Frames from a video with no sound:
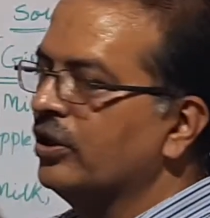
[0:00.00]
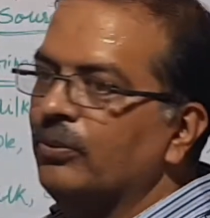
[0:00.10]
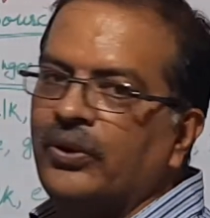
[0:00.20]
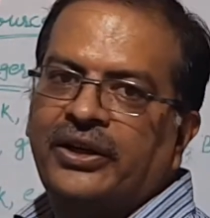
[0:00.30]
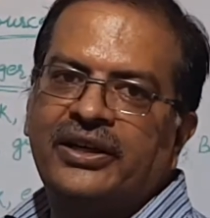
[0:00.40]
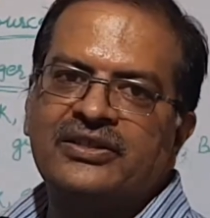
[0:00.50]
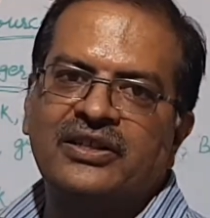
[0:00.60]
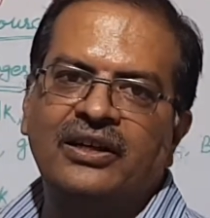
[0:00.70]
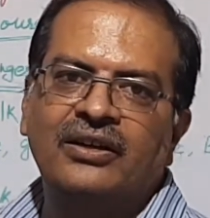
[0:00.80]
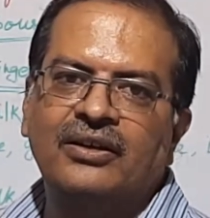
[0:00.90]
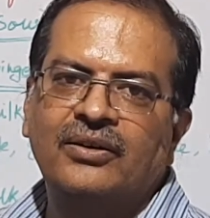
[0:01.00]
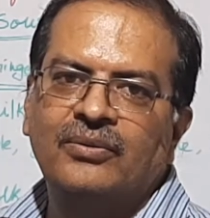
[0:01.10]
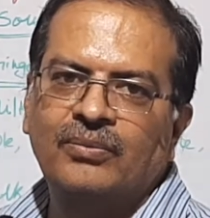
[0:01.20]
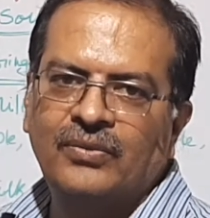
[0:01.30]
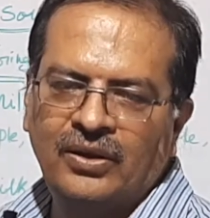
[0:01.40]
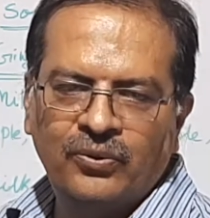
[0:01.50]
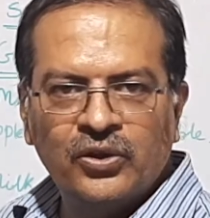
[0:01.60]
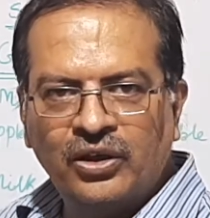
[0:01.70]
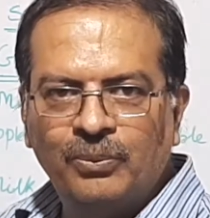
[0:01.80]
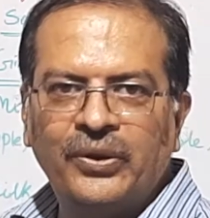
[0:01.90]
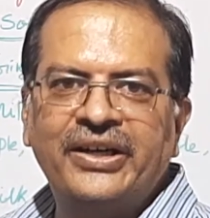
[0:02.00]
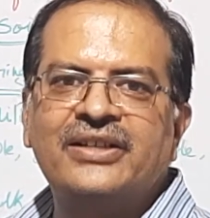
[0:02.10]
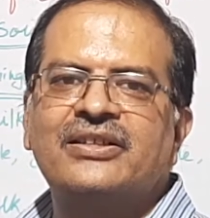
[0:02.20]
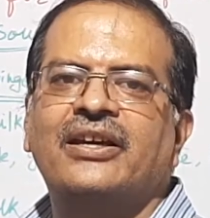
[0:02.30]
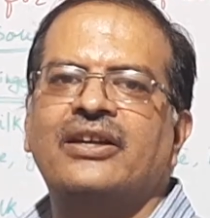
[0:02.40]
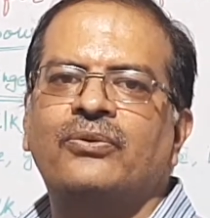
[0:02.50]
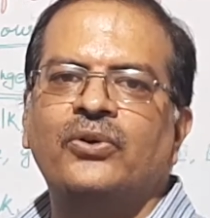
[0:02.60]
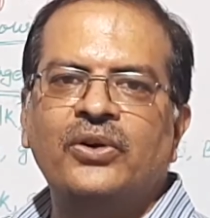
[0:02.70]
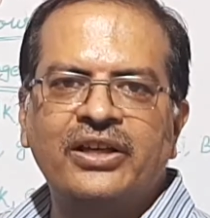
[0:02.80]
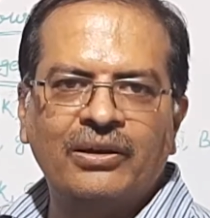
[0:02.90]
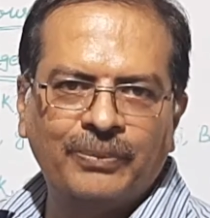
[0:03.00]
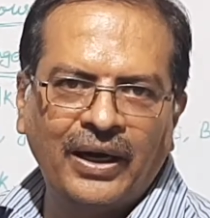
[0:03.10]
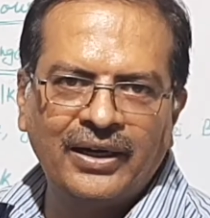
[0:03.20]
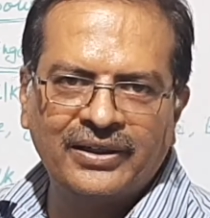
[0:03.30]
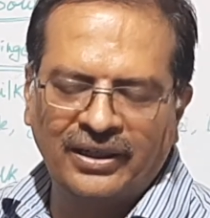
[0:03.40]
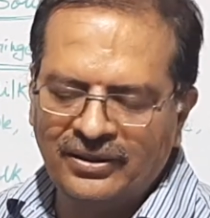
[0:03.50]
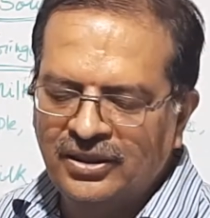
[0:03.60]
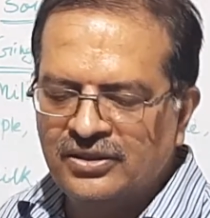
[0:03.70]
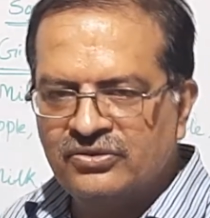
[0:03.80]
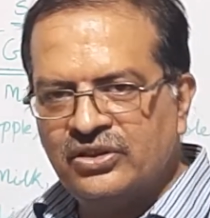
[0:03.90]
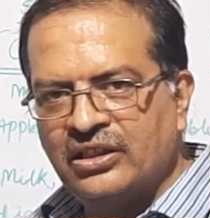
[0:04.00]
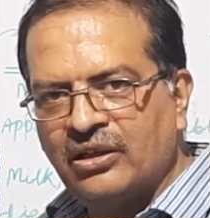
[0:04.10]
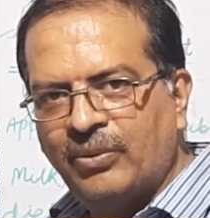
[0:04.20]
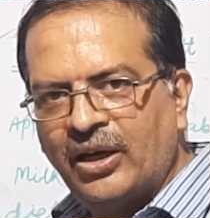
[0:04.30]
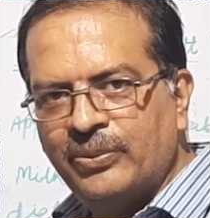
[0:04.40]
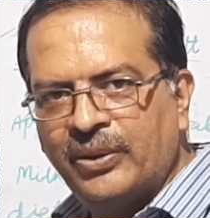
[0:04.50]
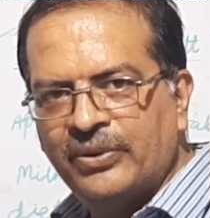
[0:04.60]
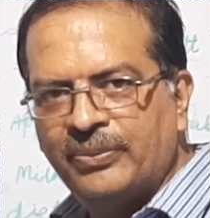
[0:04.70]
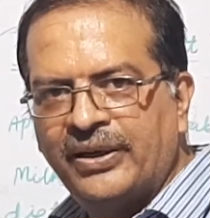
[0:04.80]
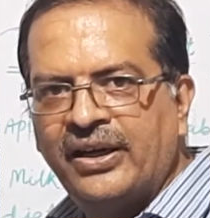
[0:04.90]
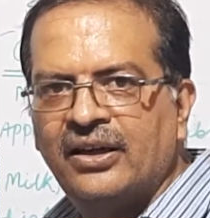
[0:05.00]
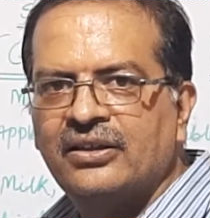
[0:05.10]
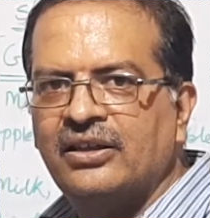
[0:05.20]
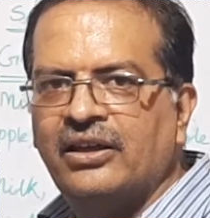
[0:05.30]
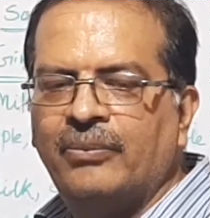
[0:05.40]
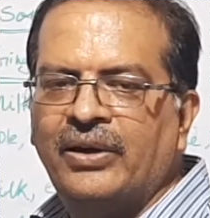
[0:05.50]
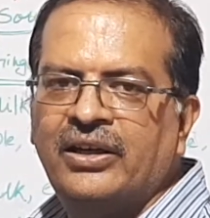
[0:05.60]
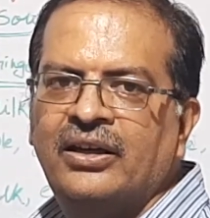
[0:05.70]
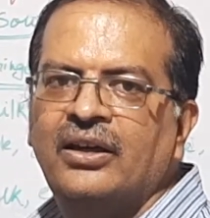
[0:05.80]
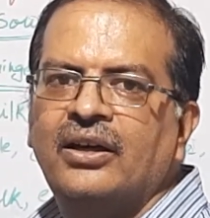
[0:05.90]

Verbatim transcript: कंपोनेंट्स के फूड कंपोनेंट्स है या फूड के पार्ट हैं जिनके बारे में हमने पढ़ा कि हमारे